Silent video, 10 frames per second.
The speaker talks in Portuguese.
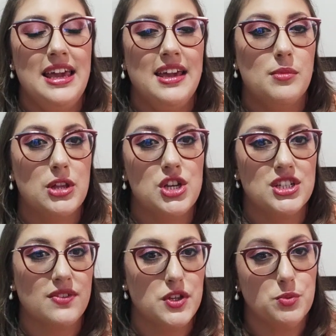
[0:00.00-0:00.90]
É uma
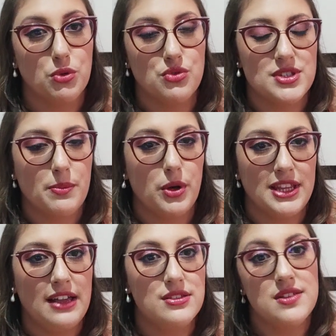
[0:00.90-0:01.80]
loja que vende produtos
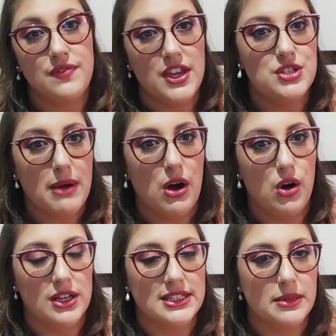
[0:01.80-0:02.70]
importados e vende
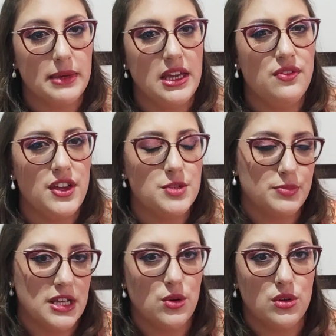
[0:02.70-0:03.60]
Mahogany também e vende
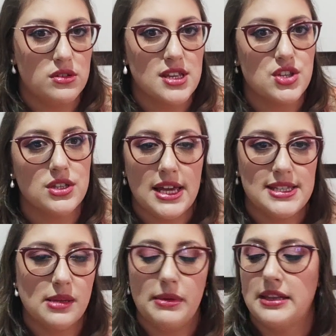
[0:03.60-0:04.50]
outros
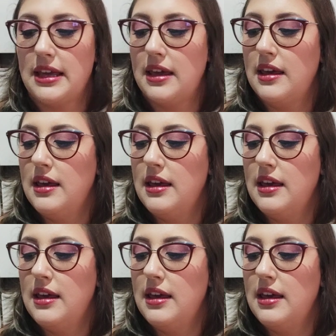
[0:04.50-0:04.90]
nacionais também, né?